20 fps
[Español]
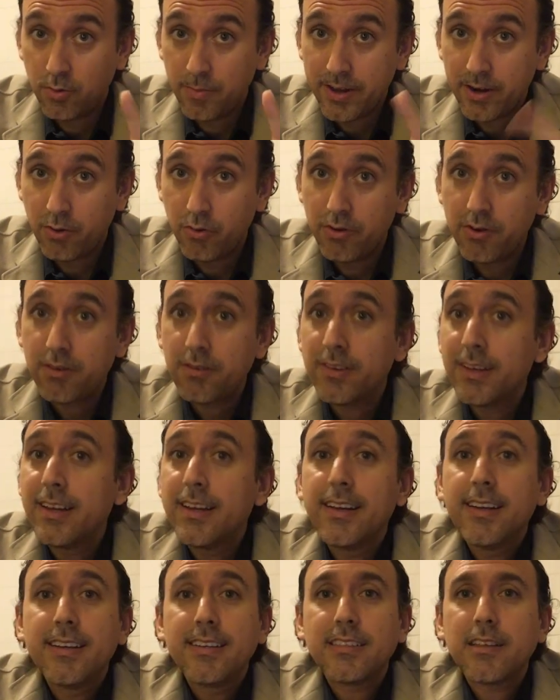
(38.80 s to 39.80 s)
Número uno,
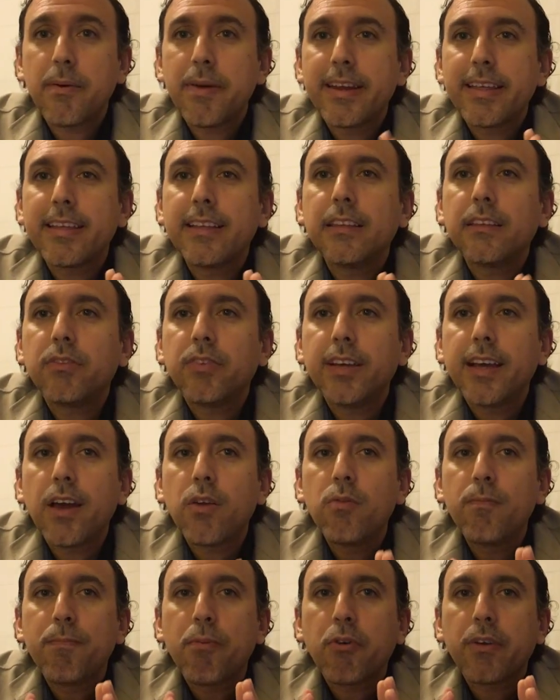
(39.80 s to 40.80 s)
saber
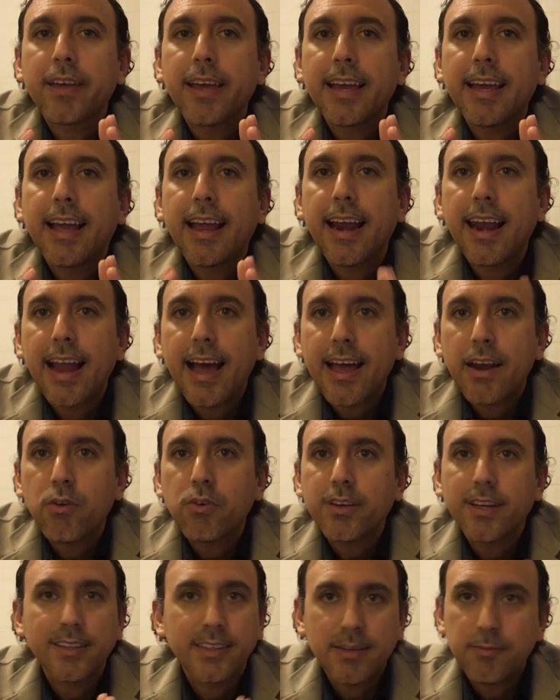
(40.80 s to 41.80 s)
identificar un porqué
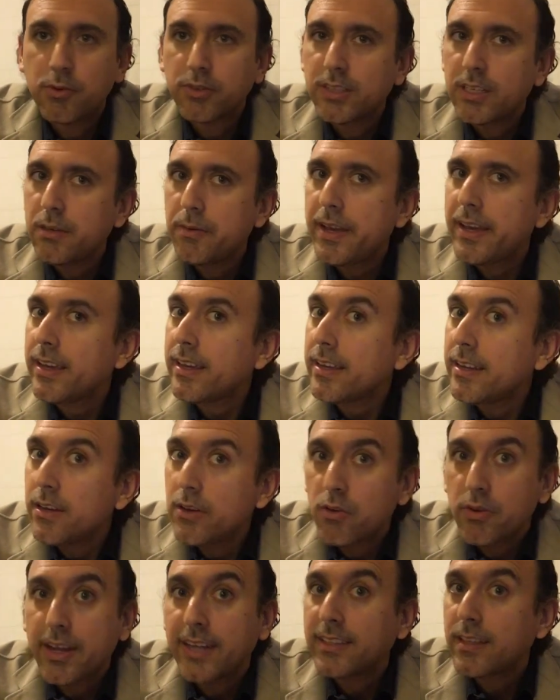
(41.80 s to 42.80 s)
claro que te motive y
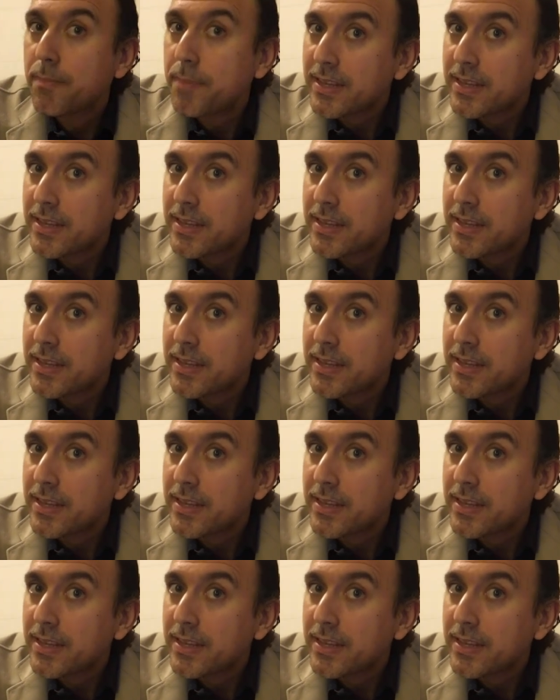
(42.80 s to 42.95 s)
no que te